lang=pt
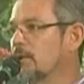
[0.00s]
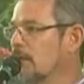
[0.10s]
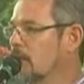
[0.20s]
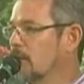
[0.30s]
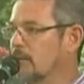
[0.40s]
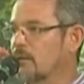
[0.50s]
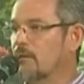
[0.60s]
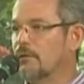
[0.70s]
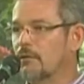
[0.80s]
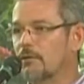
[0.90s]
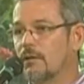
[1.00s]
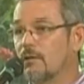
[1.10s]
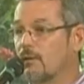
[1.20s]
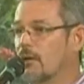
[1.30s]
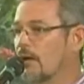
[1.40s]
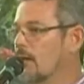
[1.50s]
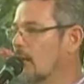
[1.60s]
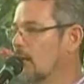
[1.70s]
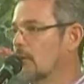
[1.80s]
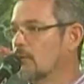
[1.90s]
tem que fazer a matrícula de quem chegar
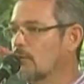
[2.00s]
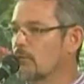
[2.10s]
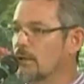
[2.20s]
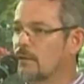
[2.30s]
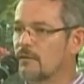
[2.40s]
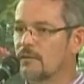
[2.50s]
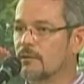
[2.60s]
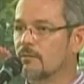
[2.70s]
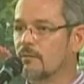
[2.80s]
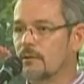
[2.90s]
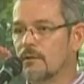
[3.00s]
lá com a documentação